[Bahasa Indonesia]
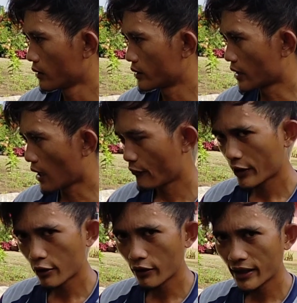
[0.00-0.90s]
jika
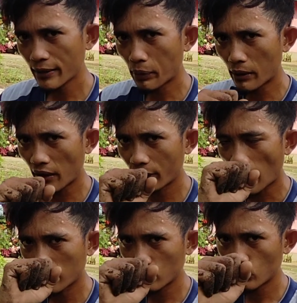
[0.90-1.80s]
video ini
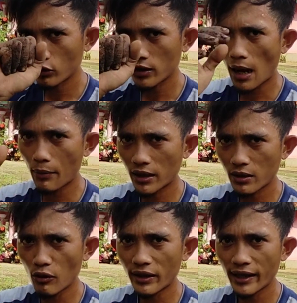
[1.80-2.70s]
bermanfaat untuk sahabat
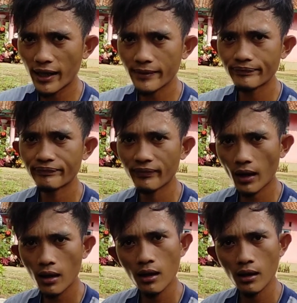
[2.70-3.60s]
semuanya
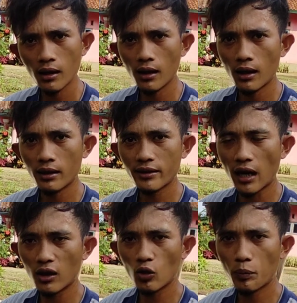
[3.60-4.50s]

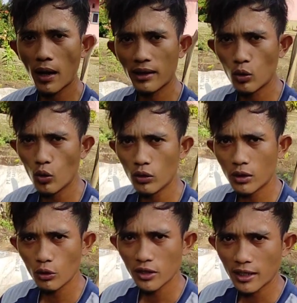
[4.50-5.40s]
jangan lupa dukung
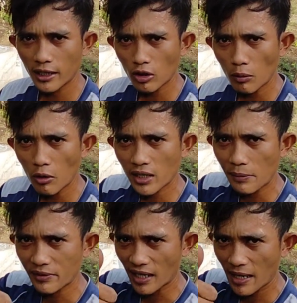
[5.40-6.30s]
terus klik tombol
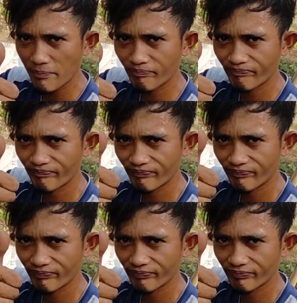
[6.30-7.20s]
subscribe
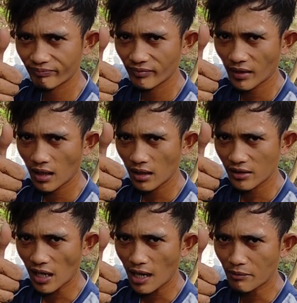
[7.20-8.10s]

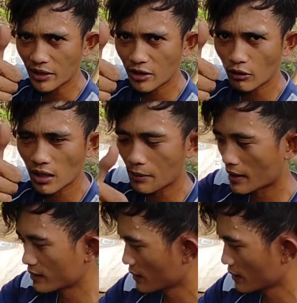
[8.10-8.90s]
salam hijau sahabat